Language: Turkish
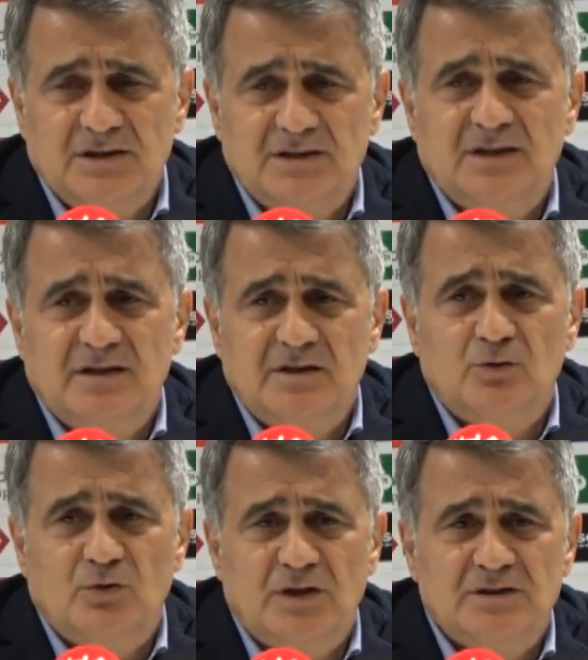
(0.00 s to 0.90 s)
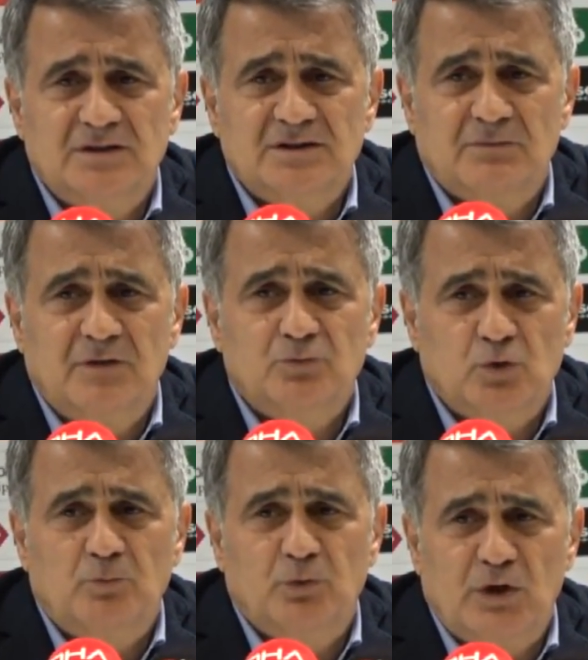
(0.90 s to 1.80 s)
Yeteneğine güvendiğiniz zaman bu
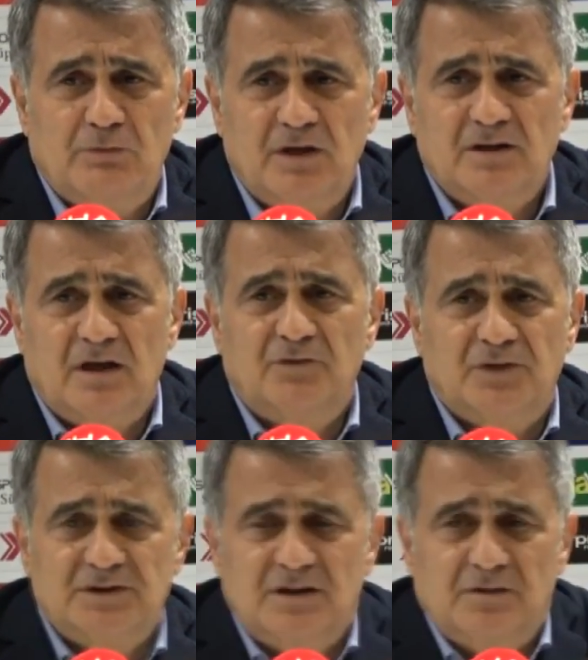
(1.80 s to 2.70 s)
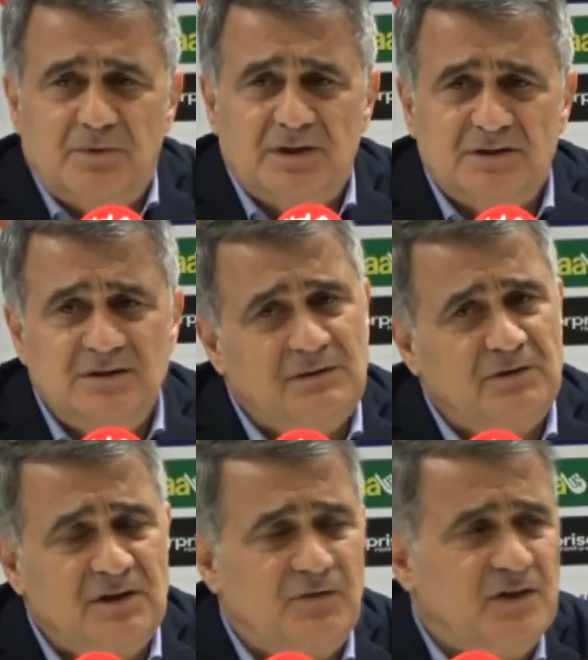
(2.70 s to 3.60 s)
toplu oynamayı daha fazla yaparsınız.
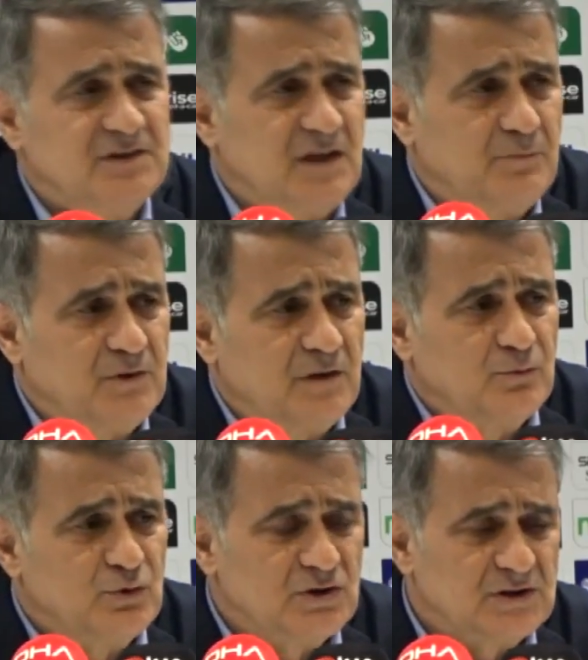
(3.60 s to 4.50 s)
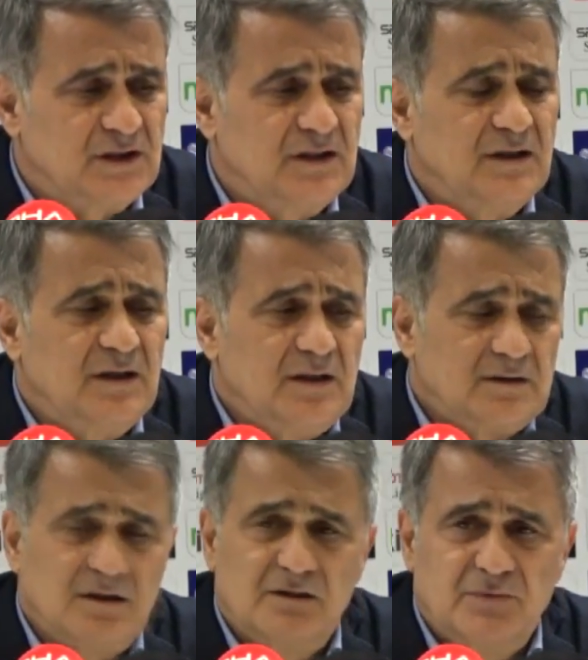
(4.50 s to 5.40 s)
Ama defansla yapılan bu riskler
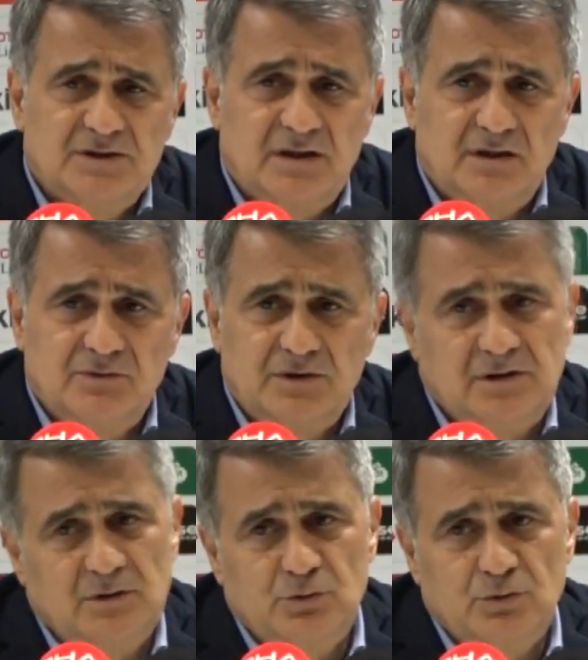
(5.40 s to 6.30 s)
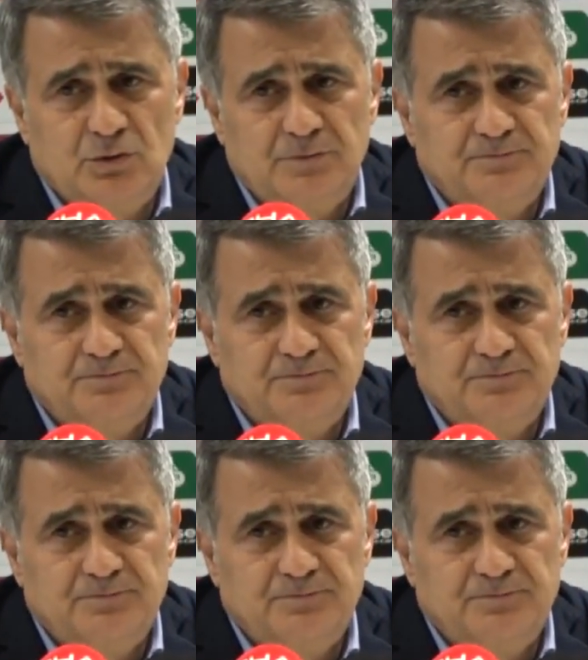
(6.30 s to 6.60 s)
takıma zarar verir diye düşünüyorum.